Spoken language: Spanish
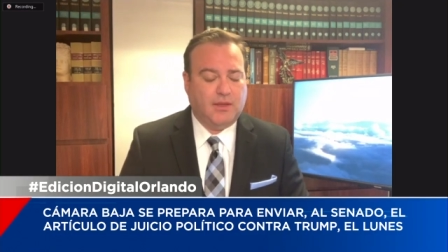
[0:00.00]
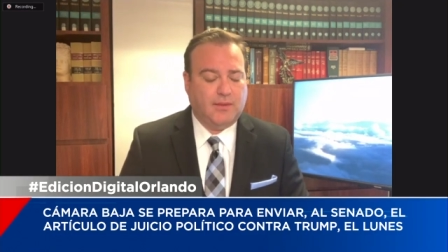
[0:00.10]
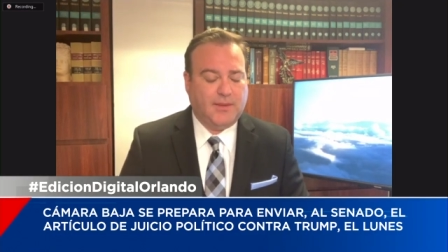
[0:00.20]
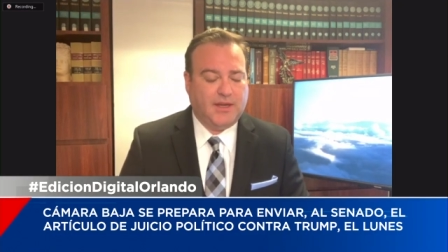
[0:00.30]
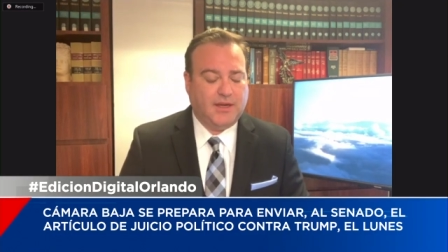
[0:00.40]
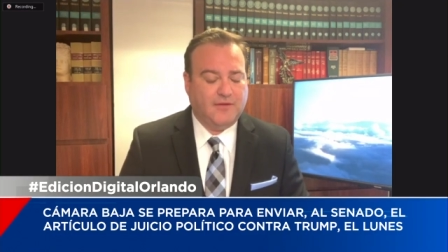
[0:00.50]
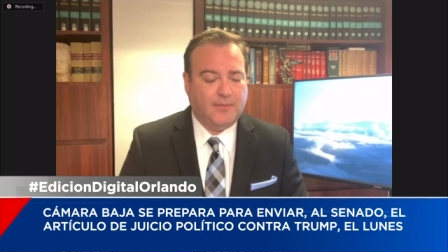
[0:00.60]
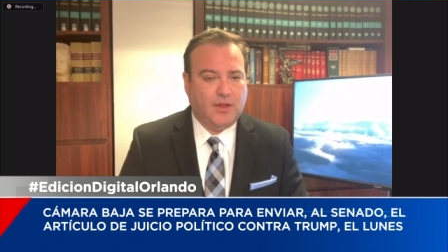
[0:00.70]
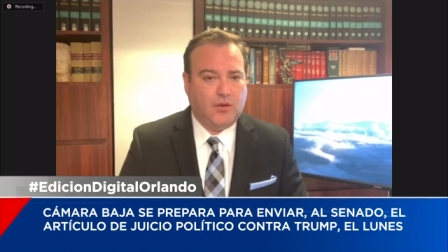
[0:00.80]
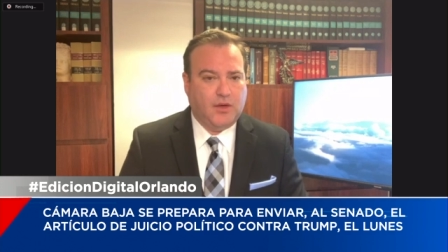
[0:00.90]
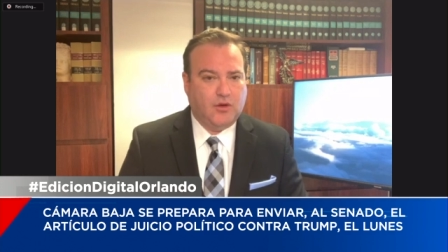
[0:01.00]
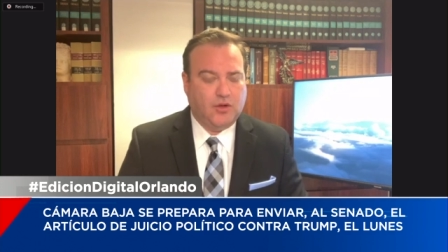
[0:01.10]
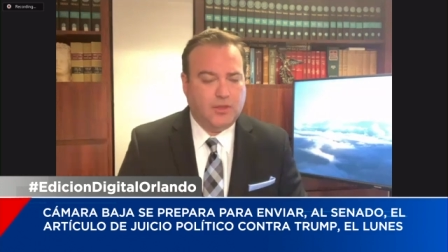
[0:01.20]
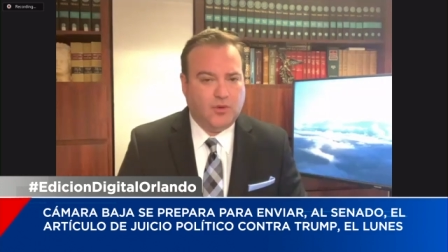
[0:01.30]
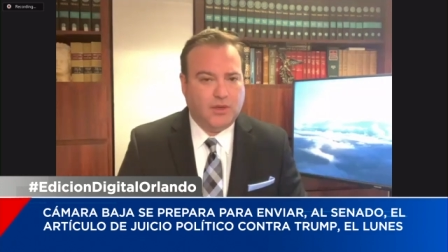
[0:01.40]
de manera que se puedan unir con
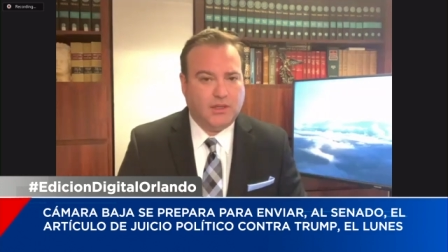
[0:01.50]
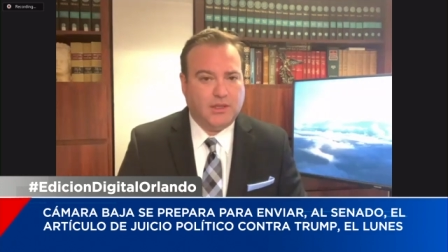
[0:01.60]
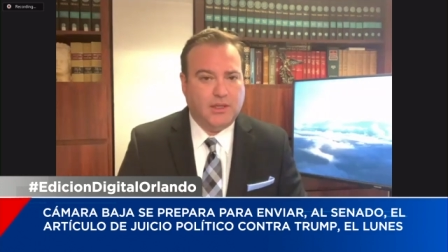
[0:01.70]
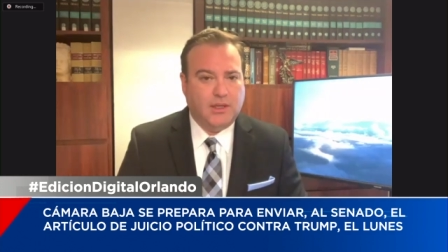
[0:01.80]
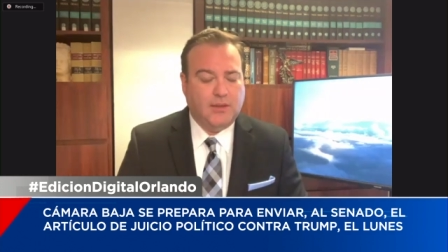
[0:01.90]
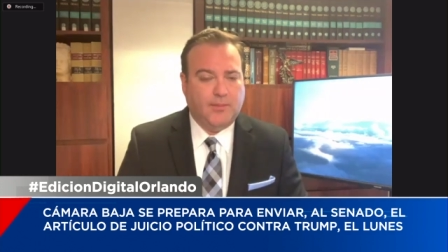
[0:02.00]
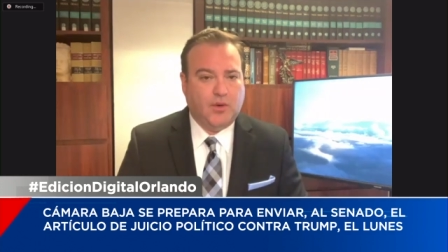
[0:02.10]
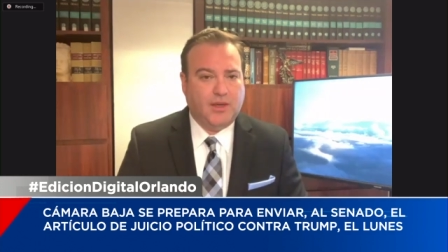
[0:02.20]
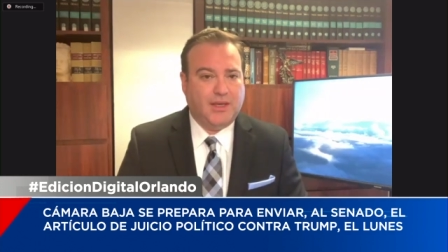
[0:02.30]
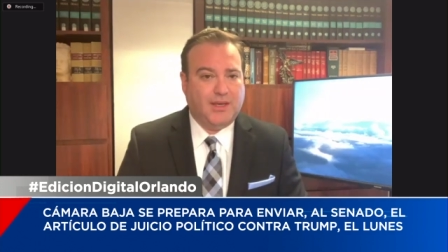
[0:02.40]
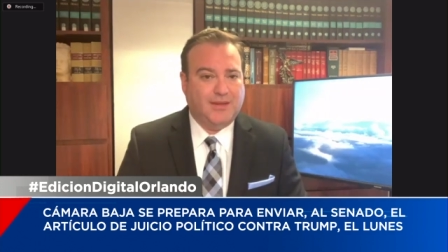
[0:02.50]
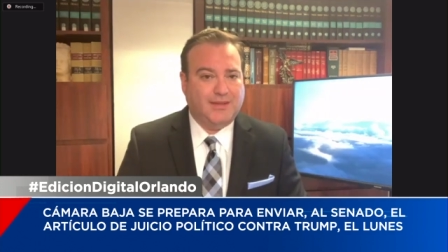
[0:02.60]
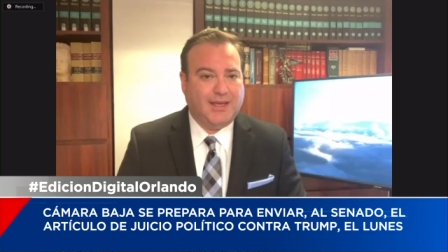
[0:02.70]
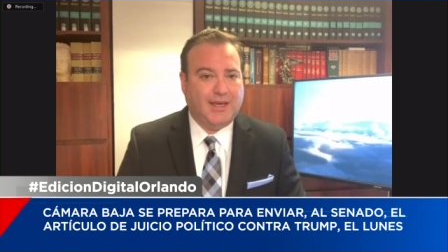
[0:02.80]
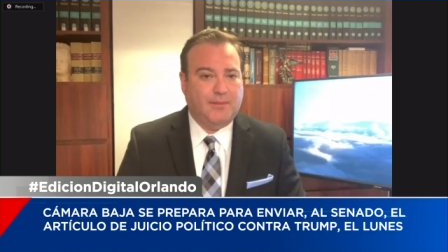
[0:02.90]
los demócratas porque
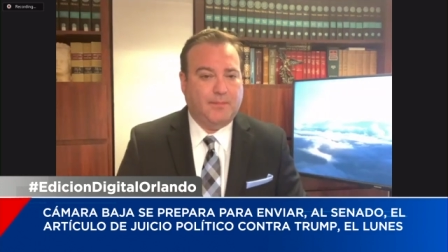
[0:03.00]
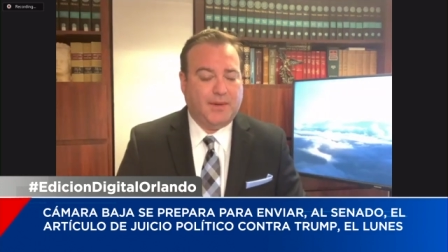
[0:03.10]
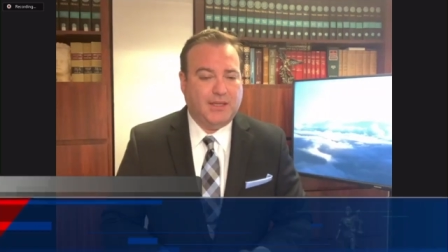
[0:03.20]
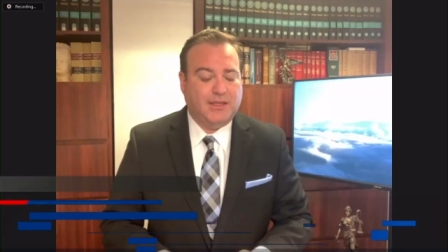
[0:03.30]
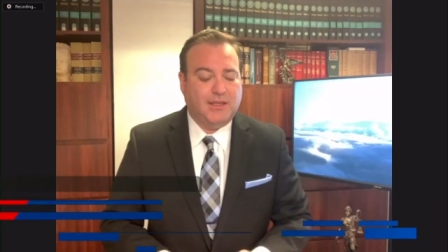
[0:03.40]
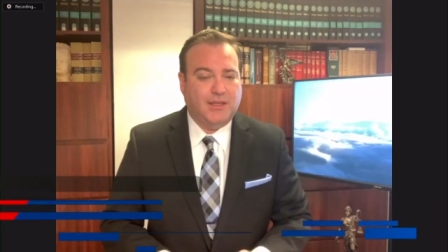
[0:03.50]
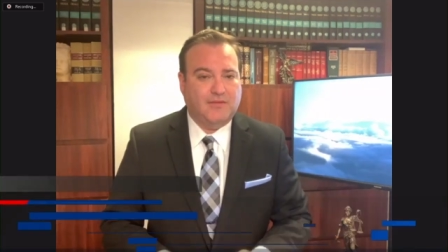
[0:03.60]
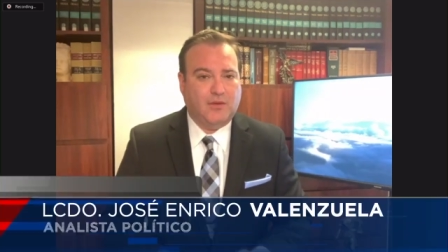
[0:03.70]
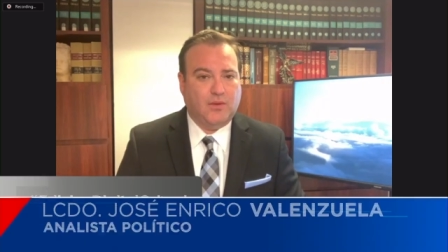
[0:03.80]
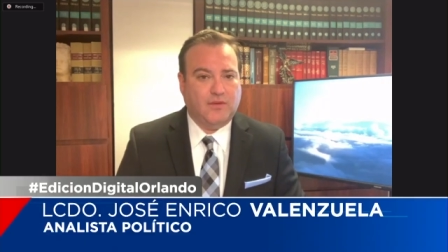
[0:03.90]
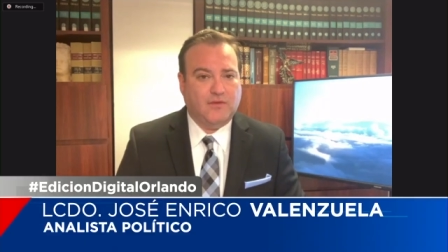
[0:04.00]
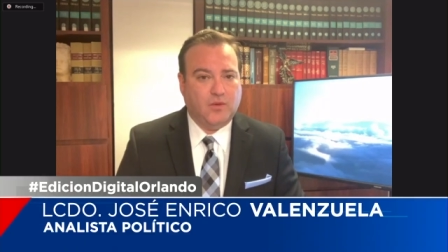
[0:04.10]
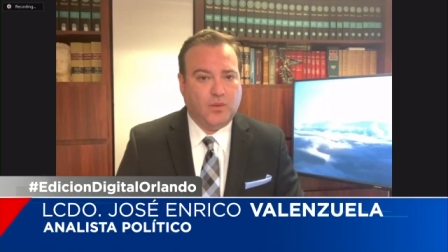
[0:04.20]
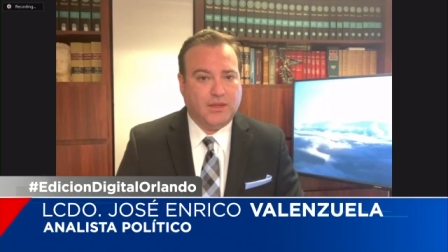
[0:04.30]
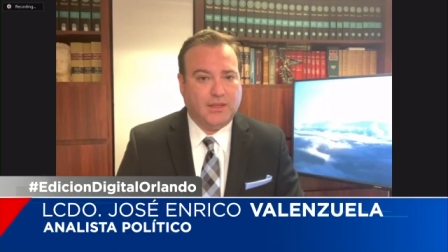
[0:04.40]
está empate
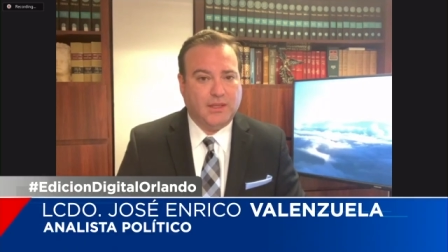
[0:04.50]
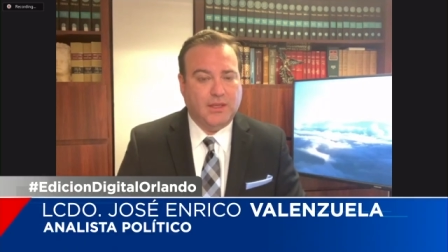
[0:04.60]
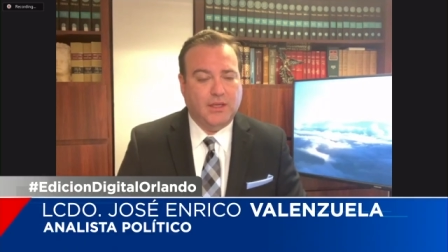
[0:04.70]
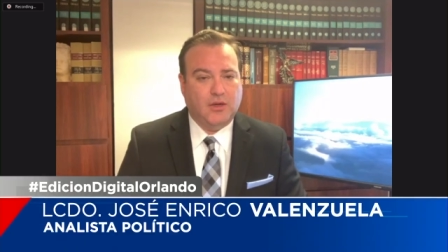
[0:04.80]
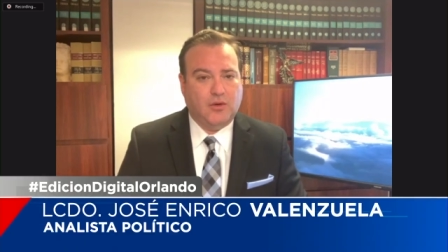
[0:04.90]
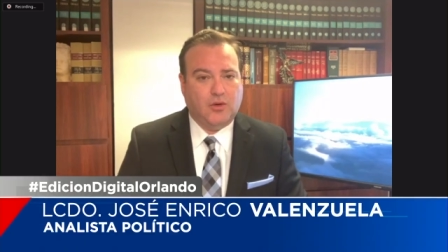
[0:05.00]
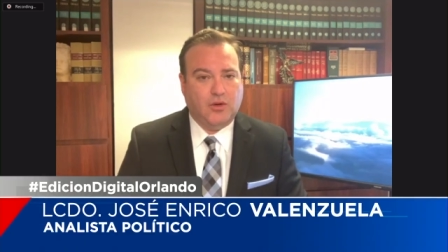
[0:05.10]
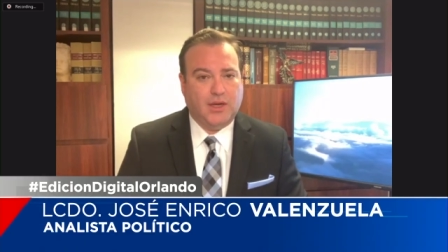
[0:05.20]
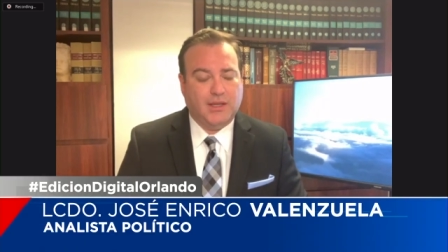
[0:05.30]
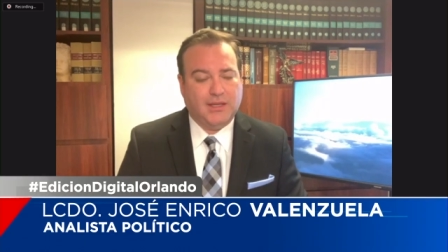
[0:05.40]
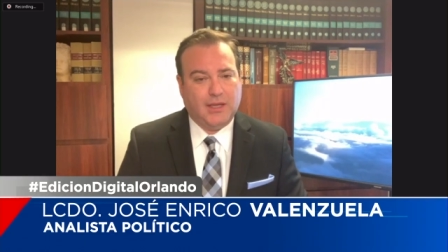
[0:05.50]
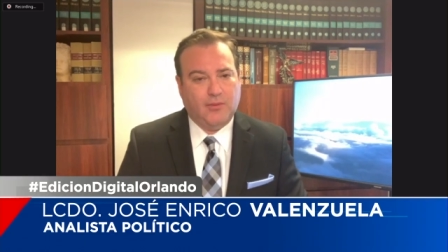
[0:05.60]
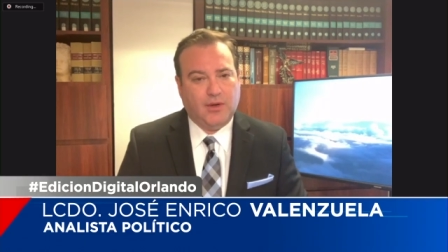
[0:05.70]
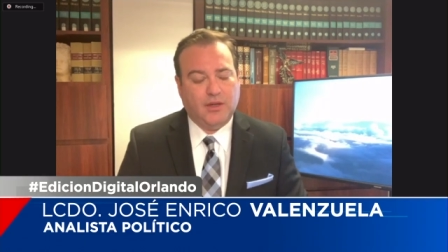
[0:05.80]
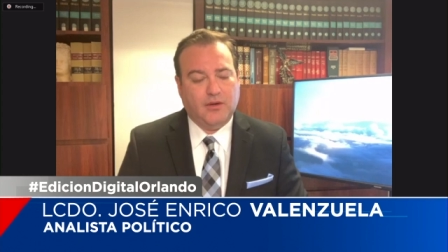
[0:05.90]
50-50 con el
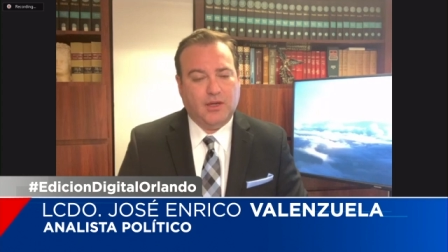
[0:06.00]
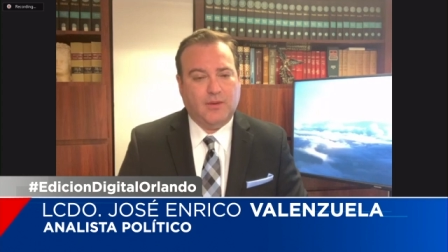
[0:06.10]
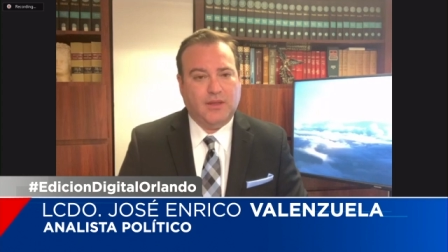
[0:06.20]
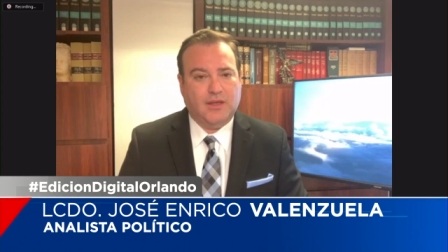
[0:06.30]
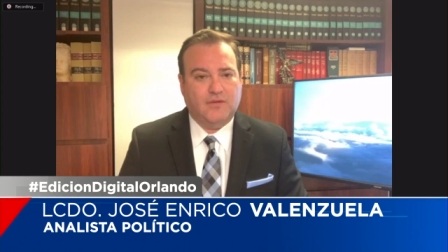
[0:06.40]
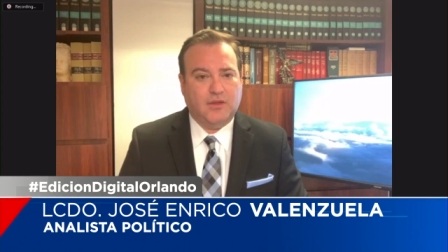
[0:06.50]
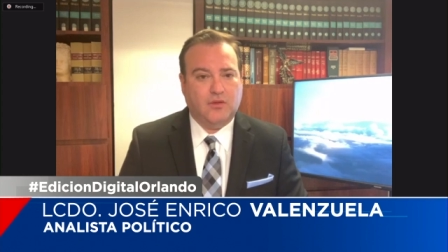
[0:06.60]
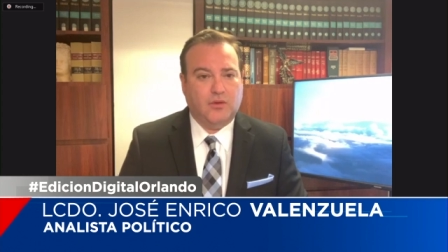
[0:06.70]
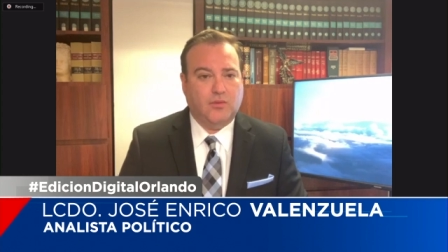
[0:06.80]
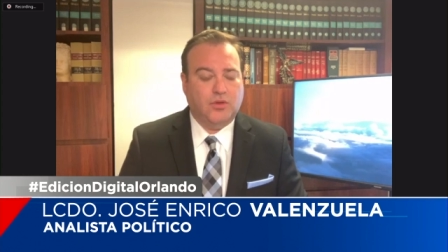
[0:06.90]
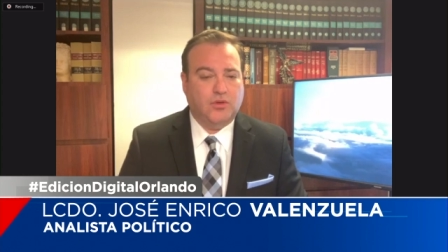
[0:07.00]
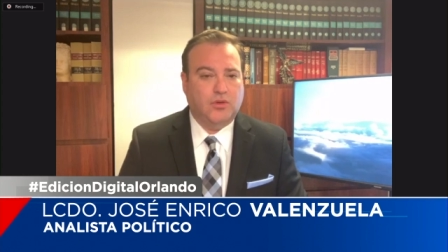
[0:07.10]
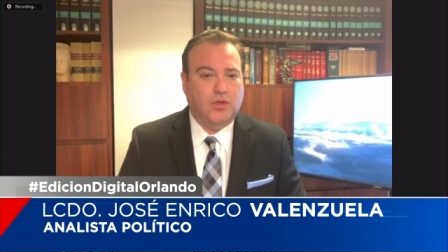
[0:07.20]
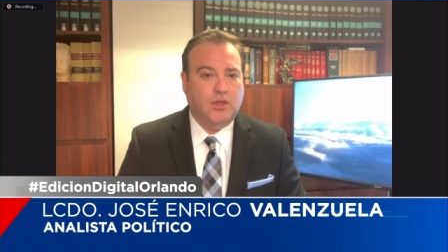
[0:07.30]
tiebreaker que vendría siendo el voto